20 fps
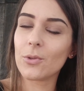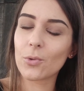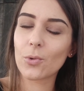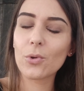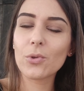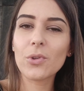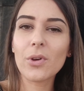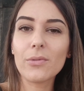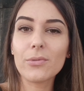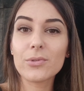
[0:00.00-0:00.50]

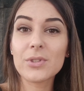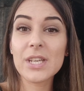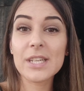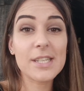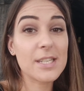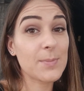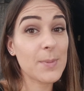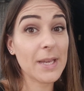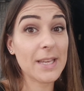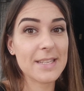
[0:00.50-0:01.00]
autant vous dire,
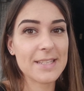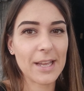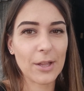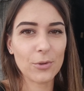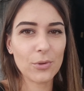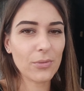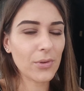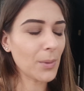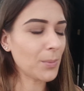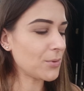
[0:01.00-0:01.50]
j'espère qu'il sera
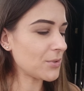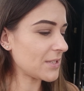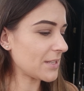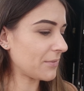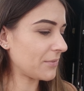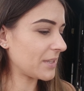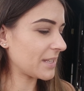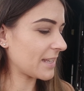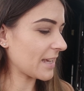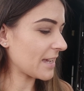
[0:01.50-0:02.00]
deux fois plus
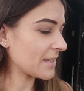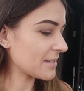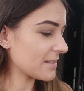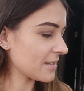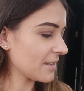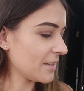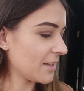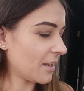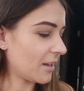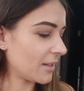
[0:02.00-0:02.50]
efficace.
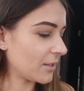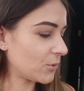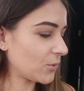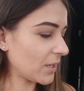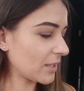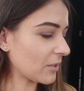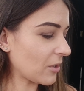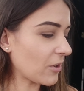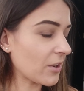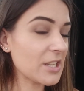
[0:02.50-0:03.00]
Il doit
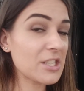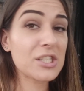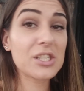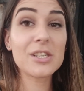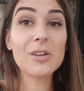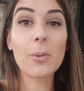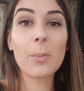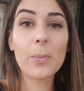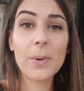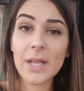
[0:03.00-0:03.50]
être
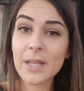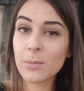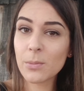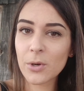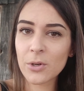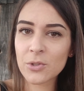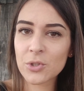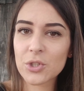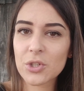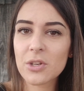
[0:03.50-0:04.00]
enrichi en plein de
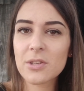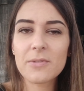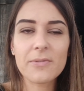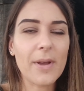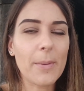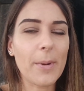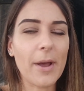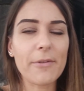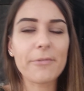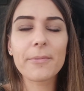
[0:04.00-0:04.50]
bonnes choses.
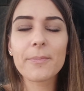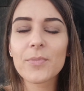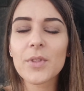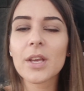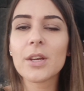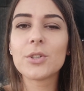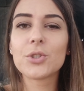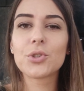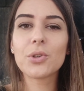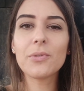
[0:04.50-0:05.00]
Enfin bref,
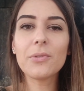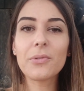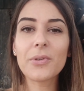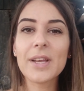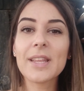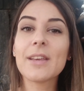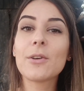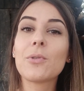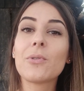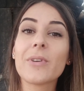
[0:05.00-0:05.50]
je vous
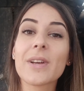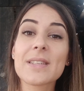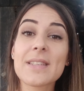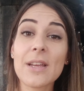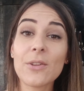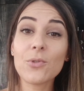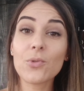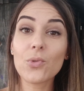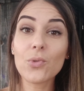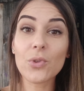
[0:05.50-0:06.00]
ferai découvrir
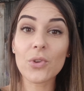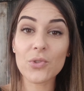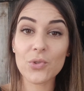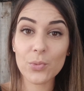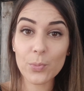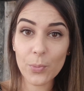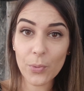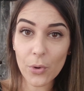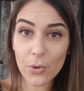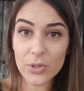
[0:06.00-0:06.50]
ça du coup dans
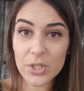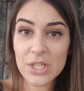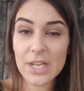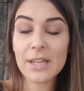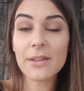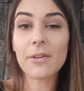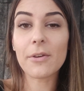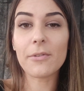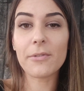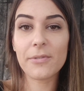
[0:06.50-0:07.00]
une
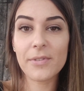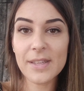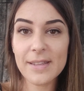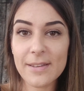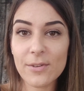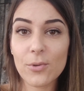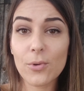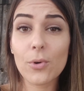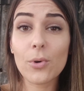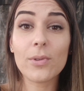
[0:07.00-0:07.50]
prochaine
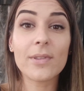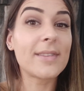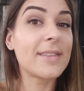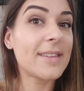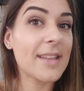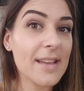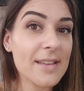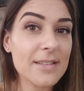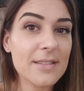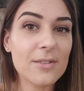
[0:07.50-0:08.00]
vidéo
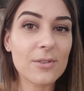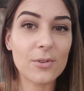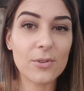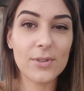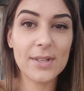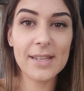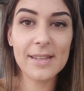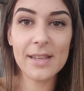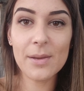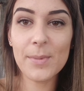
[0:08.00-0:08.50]
test
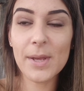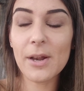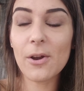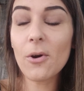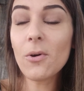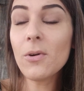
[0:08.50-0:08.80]
des démêlants.